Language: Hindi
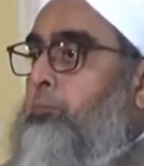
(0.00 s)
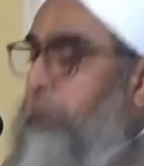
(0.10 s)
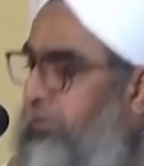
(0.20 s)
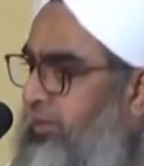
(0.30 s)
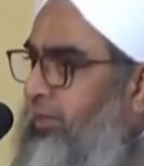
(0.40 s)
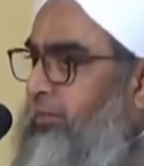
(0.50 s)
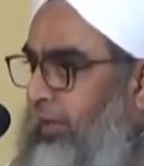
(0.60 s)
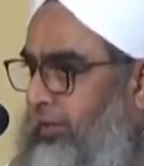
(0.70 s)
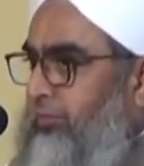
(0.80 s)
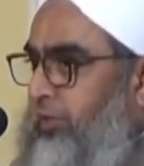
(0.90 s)
बच्चे की
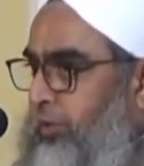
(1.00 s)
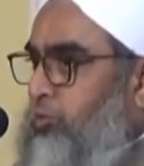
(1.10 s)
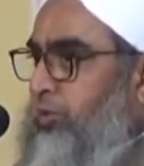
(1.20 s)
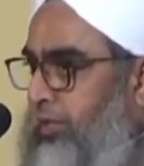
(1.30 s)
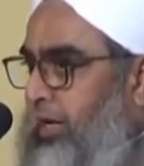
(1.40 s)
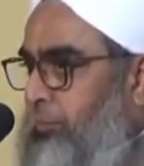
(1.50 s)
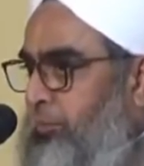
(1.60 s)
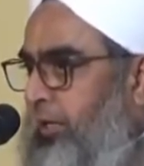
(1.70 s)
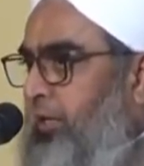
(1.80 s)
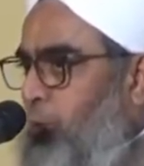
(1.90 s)
तारीफ करें उसके काम
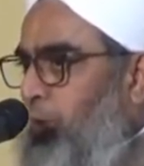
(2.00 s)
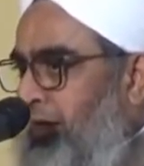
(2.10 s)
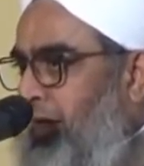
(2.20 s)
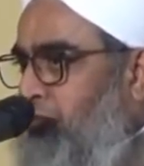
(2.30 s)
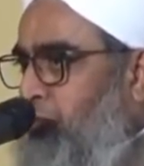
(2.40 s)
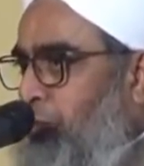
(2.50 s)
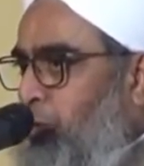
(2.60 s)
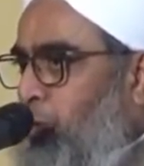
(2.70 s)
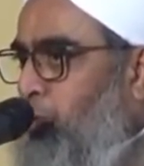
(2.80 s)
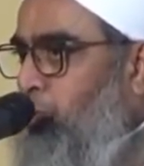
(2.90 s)
की अगर कोई नक्स भी हो